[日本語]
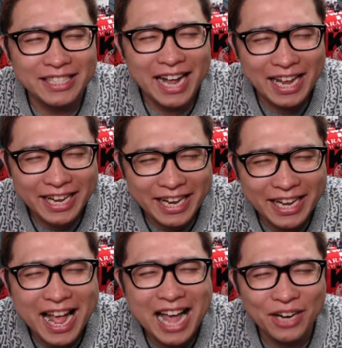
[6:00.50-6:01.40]
が
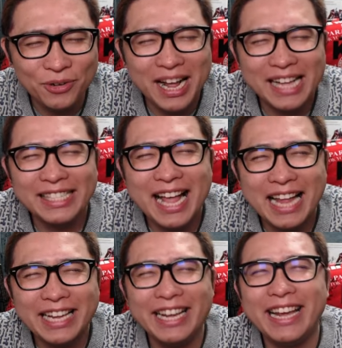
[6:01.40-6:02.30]
光る朝
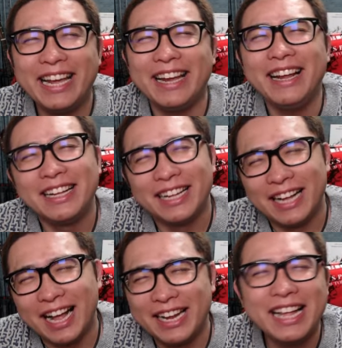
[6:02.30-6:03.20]
に
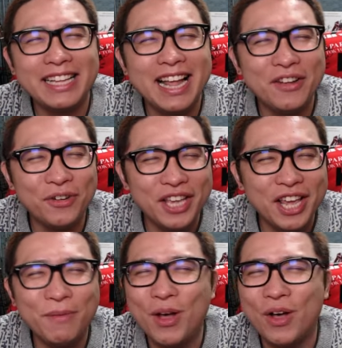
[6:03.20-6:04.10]
あなたの
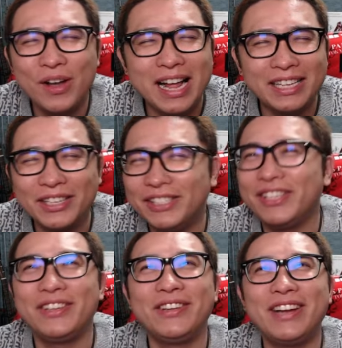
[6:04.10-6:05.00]
希望が
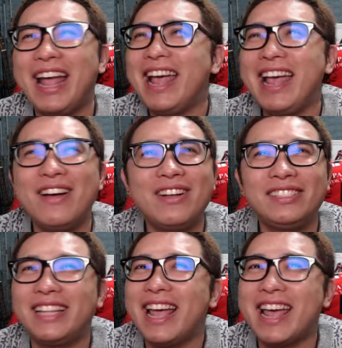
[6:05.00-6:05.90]
崩れ落
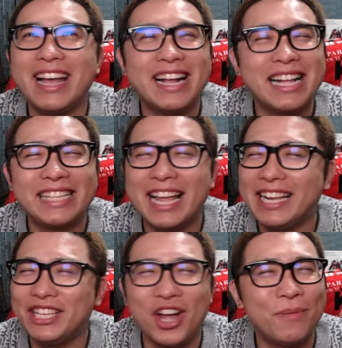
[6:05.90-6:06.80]
ちて風
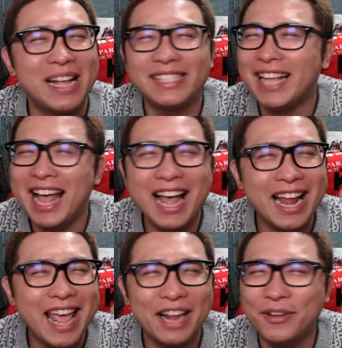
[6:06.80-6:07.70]
に飛ばさ
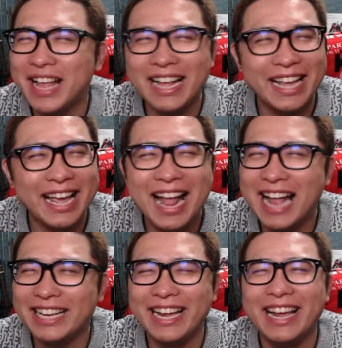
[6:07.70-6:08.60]
れるかけら
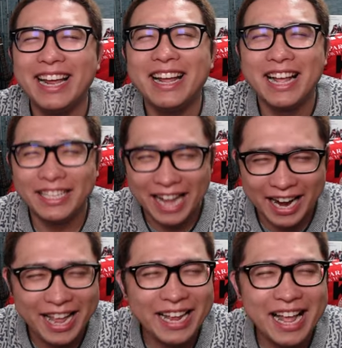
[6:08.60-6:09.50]
に
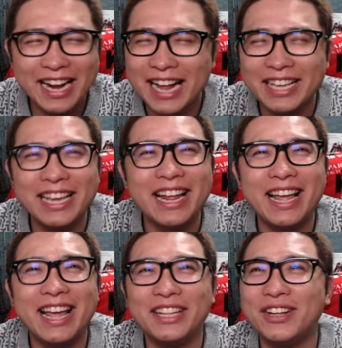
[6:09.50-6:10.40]
誰かが綺
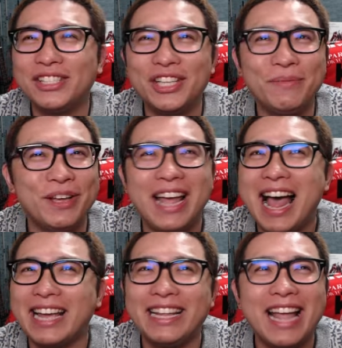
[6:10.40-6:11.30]
麗とつぶ
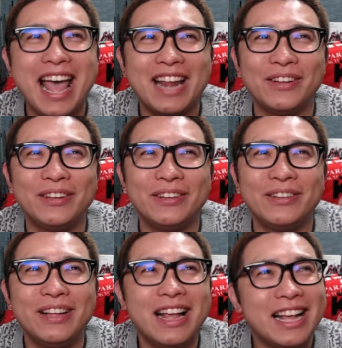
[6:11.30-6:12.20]
やいてる
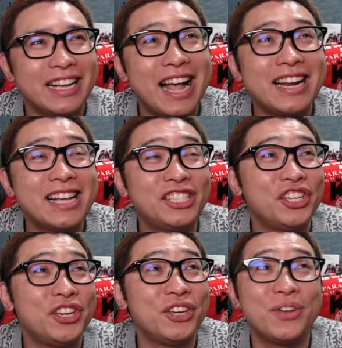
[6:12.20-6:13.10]
悲
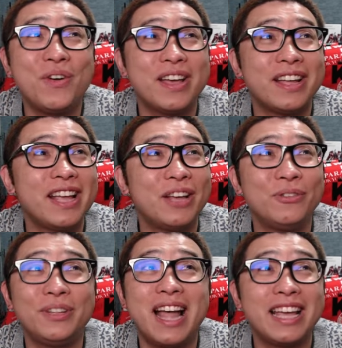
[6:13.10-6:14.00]
しい声で
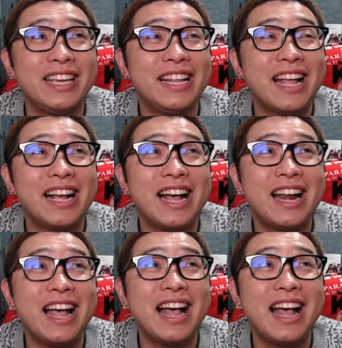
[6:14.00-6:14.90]
歌いなが
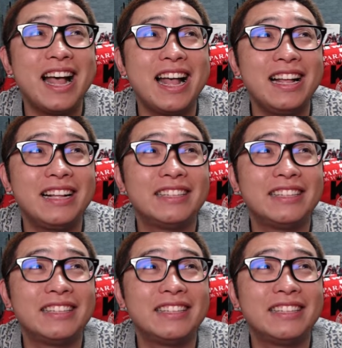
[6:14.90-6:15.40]
ら